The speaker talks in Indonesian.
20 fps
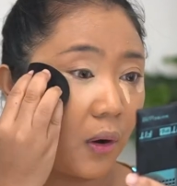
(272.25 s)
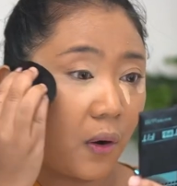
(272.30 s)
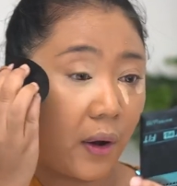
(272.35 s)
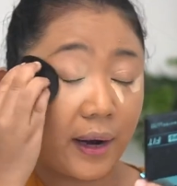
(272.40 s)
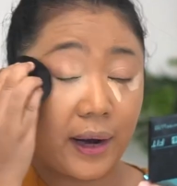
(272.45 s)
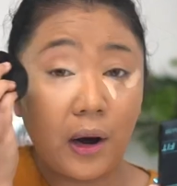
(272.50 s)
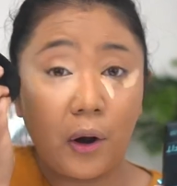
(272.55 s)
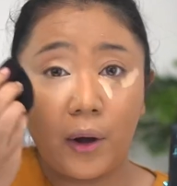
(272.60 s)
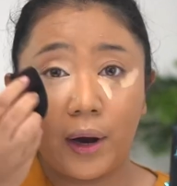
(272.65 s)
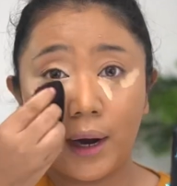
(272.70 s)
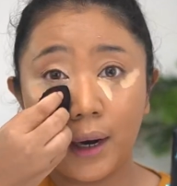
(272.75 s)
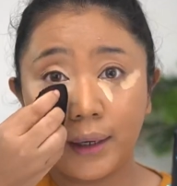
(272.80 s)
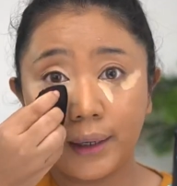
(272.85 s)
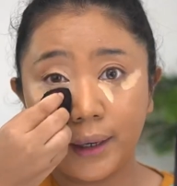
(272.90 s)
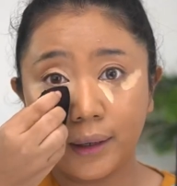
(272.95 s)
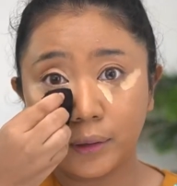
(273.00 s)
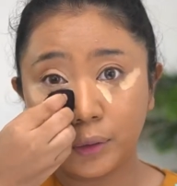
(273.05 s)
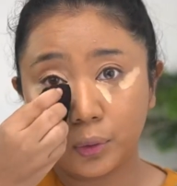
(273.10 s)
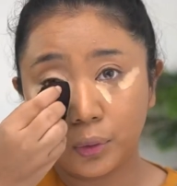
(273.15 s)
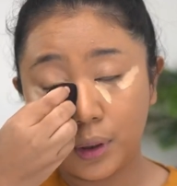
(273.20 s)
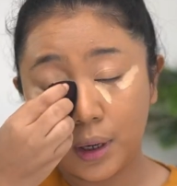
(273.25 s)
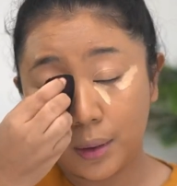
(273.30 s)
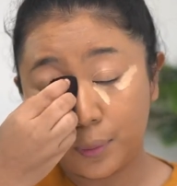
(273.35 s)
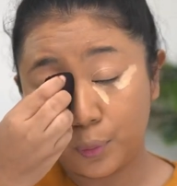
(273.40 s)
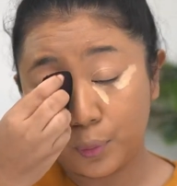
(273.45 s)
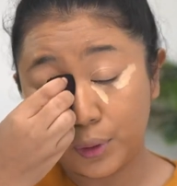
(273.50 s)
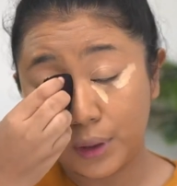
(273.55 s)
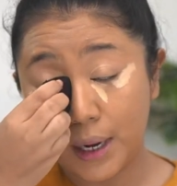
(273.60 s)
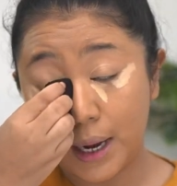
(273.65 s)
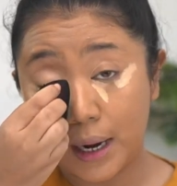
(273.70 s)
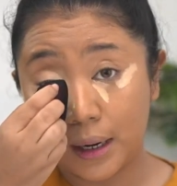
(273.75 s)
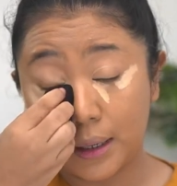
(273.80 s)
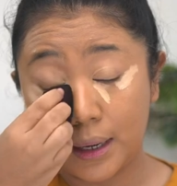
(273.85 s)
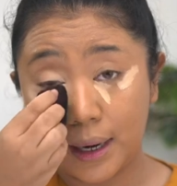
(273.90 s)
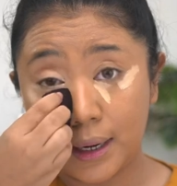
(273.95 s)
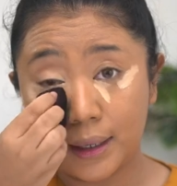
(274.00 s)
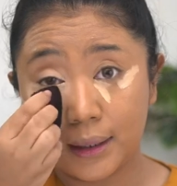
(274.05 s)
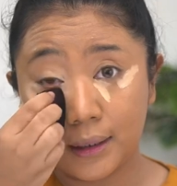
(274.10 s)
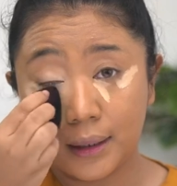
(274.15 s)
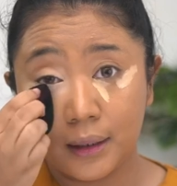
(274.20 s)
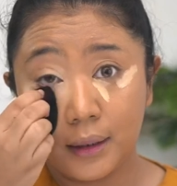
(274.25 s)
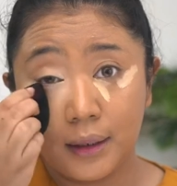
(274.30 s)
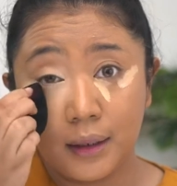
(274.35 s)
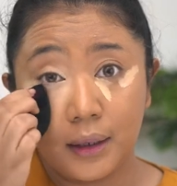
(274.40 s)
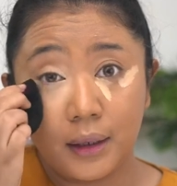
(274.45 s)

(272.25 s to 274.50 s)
orang-orang yang sudah punya anak